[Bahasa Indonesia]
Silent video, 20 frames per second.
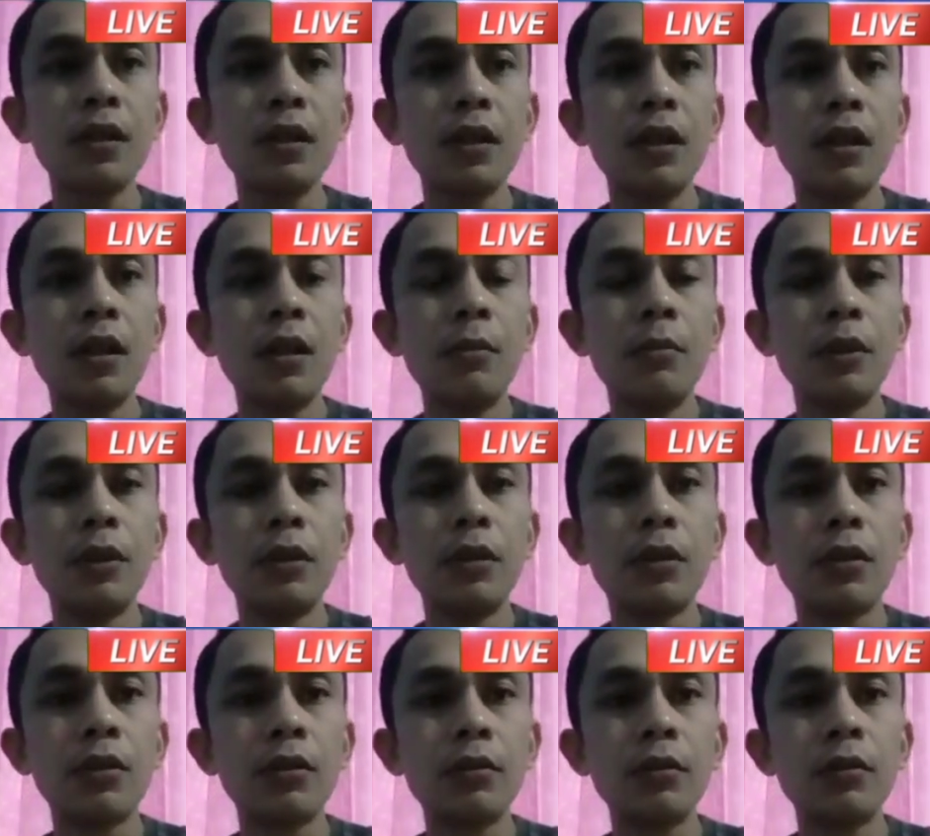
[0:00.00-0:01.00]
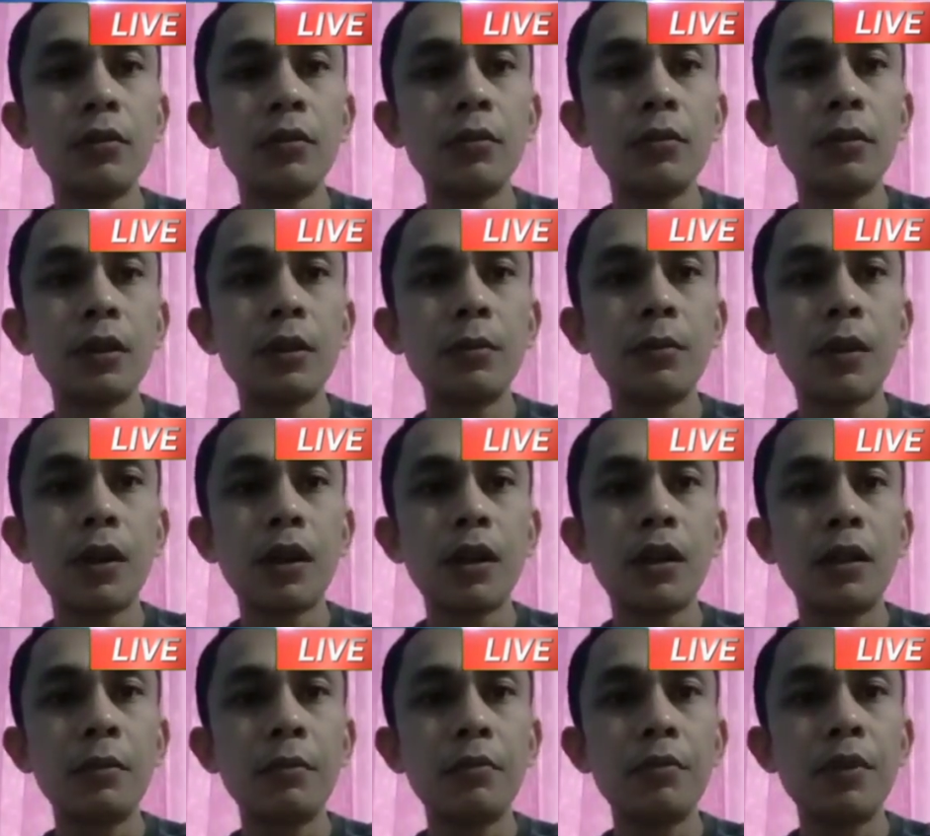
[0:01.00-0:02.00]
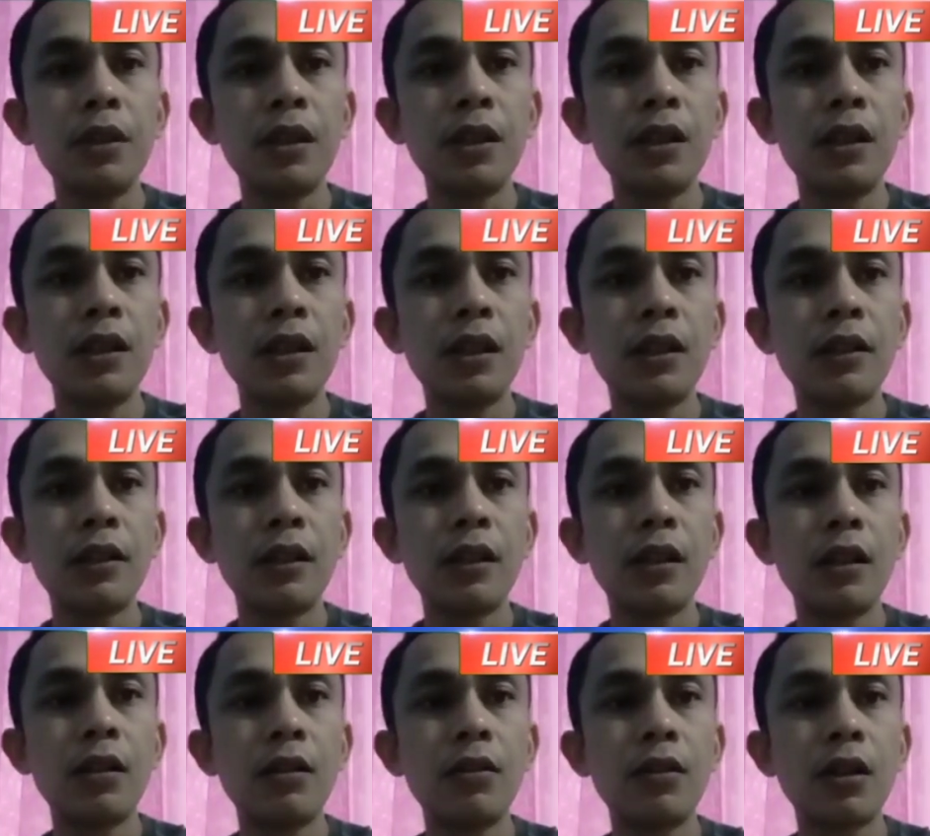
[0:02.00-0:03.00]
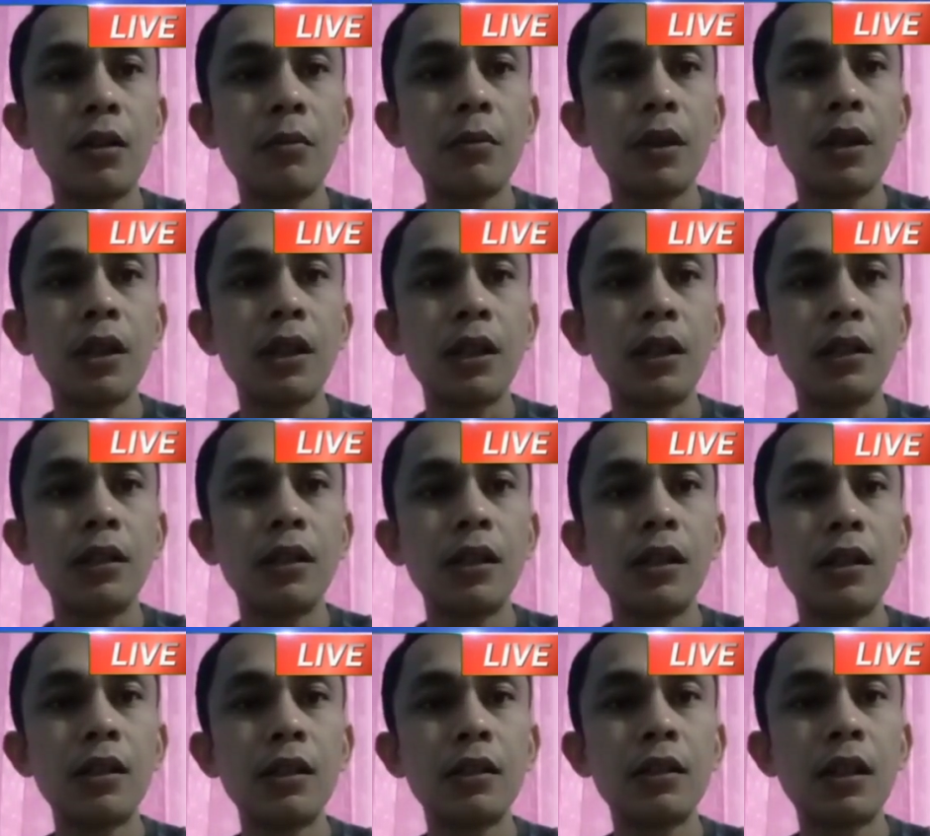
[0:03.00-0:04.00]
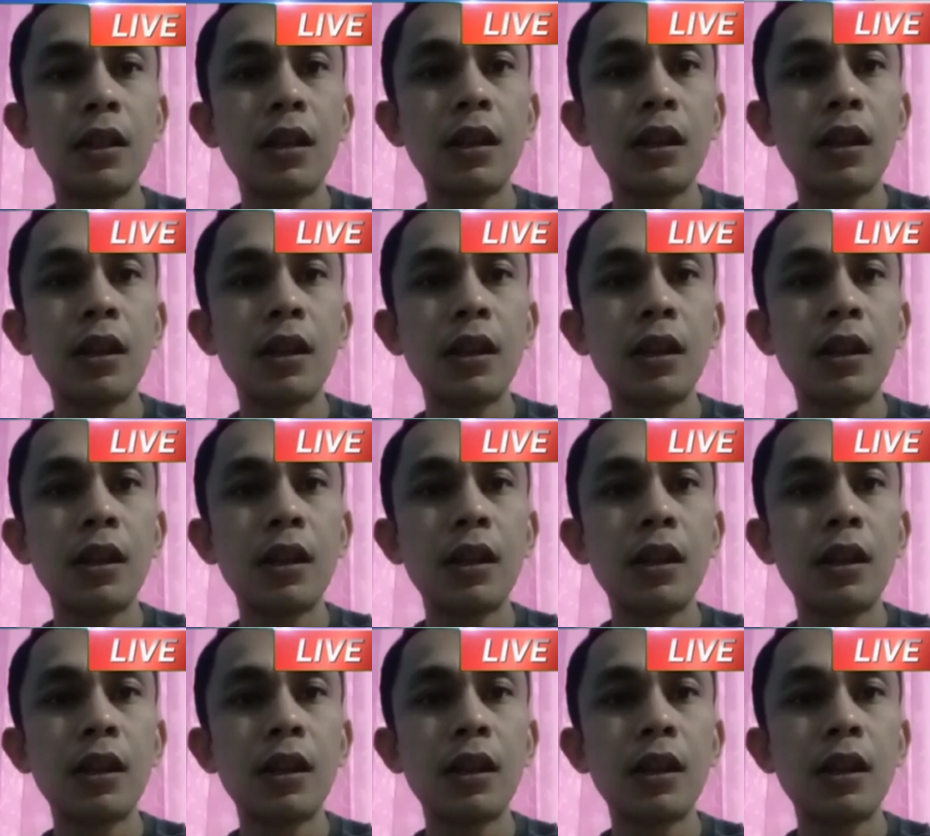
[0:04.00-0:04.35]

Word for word: Menurut Ibrahim, Billy adalah orang baik dan tak ada